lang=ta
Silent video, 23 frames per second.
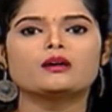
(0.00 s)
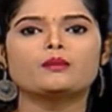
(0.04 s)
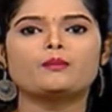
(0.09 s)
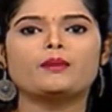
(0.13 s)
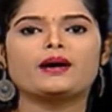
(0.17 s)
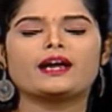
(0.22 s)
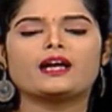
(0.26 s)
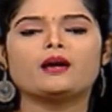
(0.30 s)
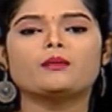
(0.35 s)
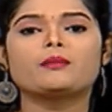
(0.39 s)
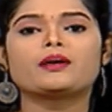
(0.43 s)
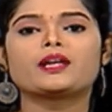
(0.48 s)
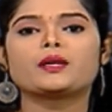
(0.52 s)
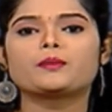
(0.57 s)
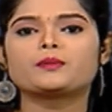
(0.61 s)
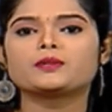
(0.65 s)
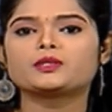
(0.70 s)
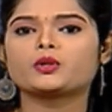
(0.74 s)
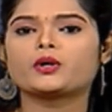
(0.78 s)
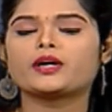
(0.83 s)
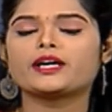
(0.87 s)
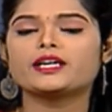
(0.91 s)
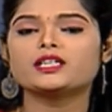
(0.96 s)

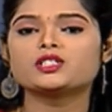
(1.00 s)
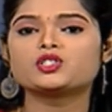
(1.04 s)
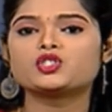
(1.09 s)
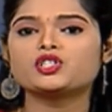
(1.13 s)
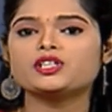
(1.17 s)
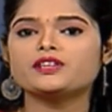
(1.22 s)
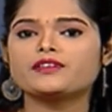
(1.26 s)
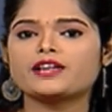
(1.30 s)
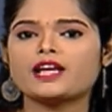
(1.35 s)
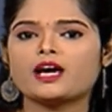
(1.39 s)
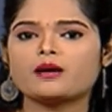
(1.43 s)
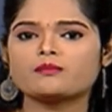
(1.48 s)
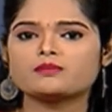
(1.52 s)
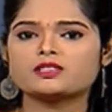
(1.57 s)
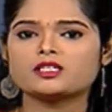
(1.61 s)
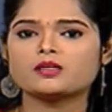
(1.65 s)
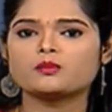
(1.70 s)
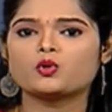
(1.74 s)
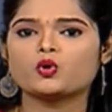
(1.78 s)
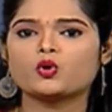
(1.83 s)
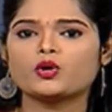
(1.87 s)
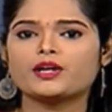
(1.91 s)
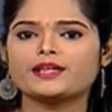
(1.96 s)
பராமரிப்பு தொகை
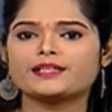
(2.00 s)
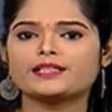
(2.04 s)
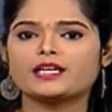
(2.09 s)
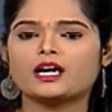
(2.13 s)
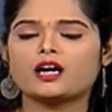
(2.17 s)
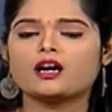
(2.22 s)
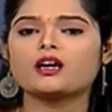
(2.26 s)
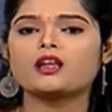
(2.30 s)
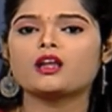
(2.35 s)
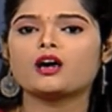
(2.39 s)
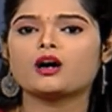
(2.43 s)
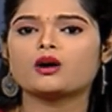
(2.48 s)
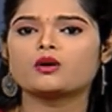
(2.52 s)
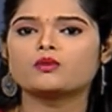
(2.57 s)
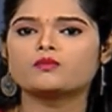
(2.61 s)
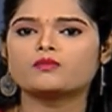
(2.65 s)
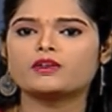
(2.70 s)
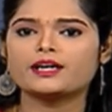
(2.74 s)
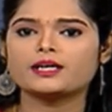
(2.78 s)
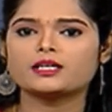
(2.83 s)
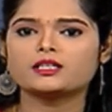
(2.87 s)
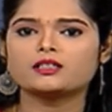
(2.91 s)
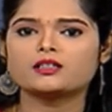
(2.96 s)
ஜீவனாம்சம் கோரி தாக்கலாகும்
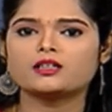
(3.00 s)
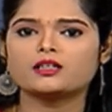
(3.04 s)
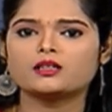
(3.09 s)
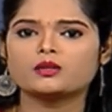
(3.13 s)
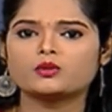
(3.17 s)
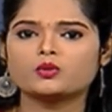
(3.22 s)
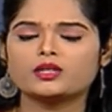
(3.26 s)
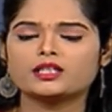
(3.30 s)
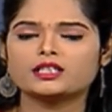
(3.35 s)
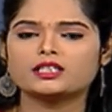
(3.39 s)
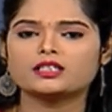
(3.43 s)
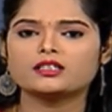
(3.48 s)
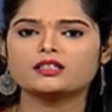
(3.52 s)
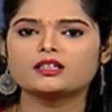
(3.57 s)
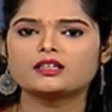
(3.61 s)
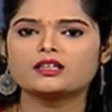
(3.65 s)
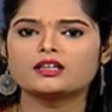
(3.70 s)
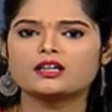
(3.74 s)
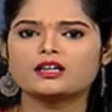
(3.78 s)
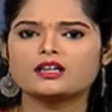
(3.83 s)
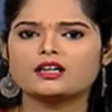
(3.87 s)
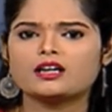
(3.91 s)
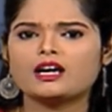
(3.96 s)
வழக்குகள் குறித்து
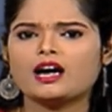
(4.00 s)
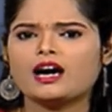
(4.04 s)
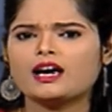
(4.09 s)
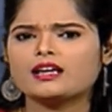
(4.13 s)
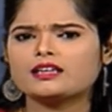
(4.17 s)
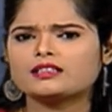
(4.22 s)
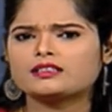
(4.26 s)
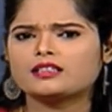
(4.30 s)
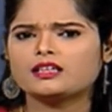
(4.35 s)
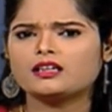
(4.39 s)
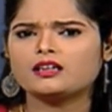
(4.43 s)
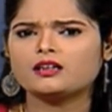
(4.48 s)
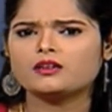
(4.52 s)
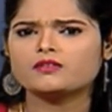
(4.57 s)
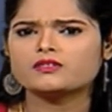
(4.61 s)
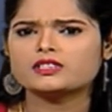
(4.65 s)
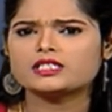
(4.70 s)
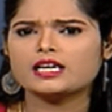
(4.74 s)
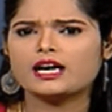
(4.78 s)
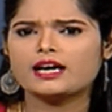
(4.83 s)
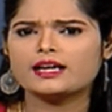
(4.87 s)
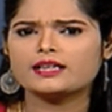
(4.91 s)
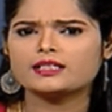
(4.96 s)
காலத்தில்
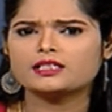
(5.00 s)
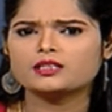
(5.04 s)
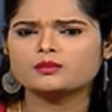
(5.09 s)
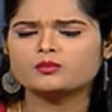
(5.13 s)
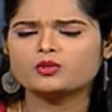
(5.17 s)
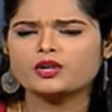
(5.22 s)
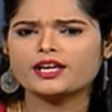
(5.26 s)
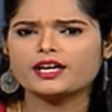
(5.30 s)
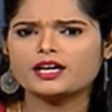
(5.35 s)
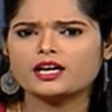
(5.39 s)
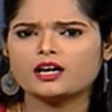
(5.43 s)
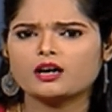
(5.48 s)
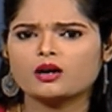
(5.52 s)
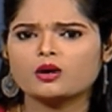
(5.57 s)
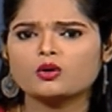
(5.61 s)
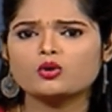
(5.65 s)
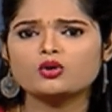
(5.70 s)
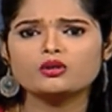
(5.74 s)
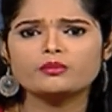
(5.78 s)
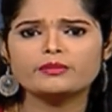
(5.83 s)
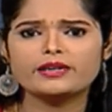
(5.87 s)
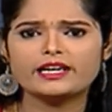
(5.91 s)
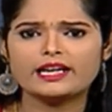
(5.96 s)
விசாரித்து முடிக்க
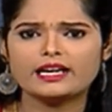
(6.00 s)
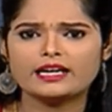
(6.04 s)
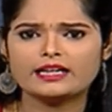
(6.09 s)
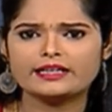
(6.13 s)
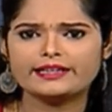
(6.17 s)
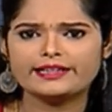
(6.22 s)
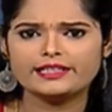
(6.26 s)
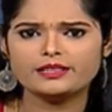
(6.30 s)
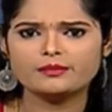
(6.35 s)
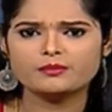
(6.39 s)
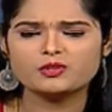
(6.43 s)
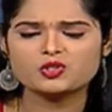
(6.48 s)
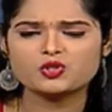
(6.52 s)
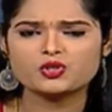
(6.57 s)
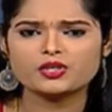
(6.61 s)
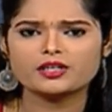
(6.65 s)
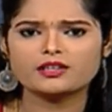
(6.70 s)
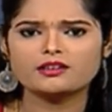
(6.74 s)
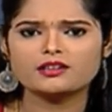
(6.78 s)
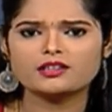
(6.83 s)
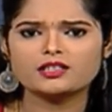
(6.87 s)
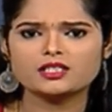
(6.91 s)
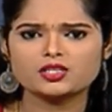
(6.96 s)
குடும்ப நல
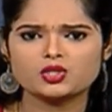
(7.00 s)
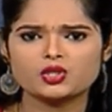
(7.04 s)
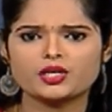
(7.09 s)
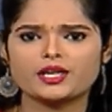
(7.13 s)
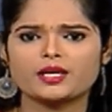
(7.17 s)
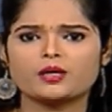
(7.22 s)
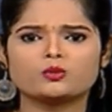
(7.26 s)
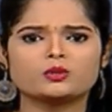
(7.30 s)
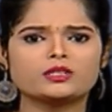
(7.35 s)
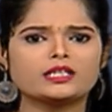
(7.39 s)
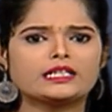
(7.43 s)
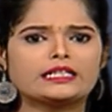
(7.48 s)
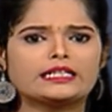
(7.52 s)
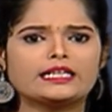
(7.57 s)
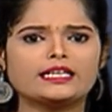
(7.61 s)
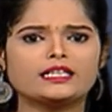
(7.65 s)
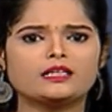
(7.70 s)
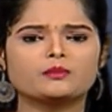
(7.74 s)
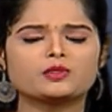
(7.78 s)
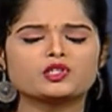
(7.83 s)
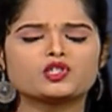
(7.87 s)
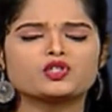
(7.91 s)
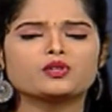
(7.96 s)
நீதிமன்றங்களுக்கு சென்னை
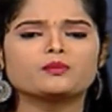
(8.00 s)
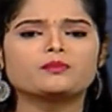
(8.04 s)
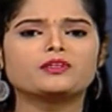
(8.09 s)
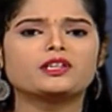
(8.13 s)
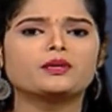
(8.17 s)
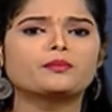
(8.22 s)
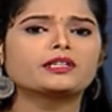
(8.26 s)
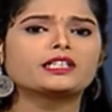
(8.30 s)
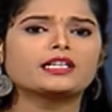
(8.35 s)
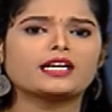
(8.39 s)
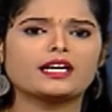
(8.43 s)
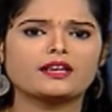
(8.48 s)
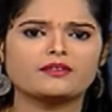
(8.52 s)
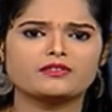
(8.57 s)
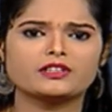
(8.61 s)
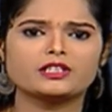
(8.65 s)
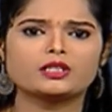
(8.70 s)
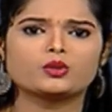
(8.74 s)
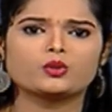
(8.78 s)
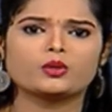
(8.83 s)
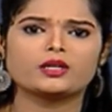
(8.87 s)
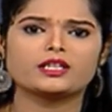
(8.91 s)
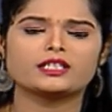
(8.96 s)
உயர்நீதிமன்றம் நிபந்தனை
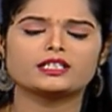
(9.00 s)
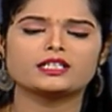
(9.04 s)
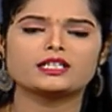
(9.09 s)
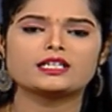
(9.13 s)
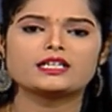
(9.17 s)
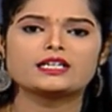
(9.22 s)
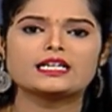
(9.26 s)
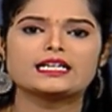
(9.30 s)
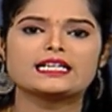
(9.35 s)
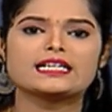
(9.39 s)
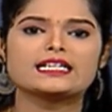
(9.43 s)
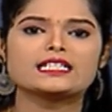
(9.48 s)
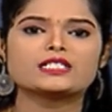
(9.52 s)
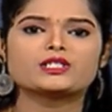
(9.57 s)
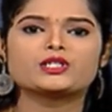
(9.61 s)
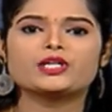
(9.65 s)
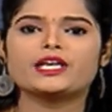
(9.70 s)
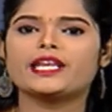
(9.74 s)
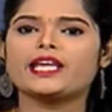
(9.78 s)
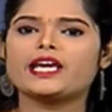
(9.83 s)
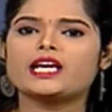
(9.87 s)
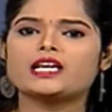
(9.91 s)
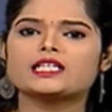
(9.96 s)
விதித்துள்ளது
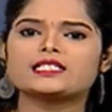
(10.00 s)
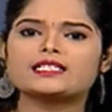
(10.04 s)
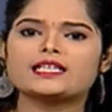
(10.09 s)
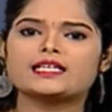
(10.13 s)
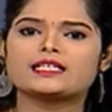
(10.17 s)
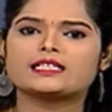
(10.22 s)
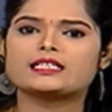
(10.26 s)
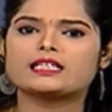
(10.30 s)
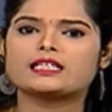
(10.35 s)
சென்னையை சேர்ந்த